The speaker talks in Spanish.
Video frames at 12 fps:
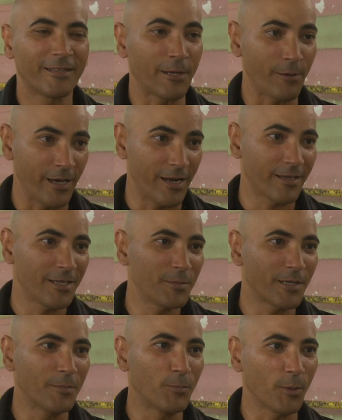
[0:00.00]
trabajar aquí
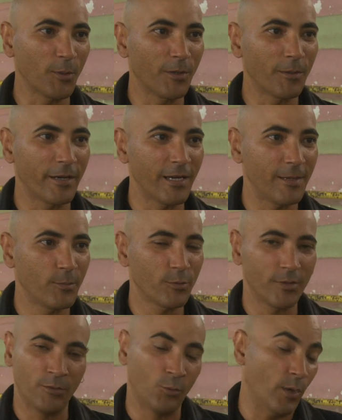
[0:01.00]
para el pueblo de Bayamo,
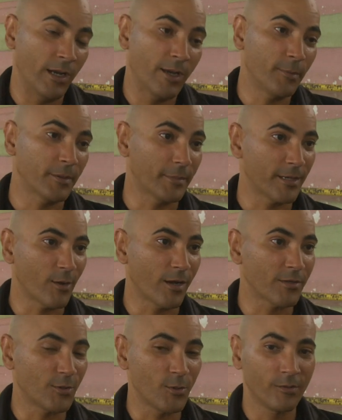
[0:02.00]
y no es la primera
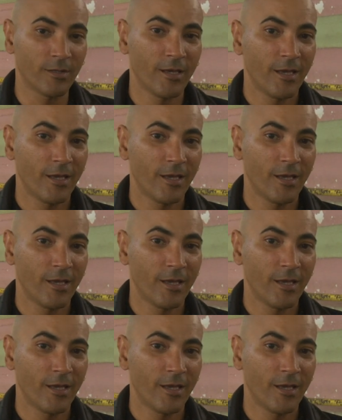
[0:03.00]
ocasión.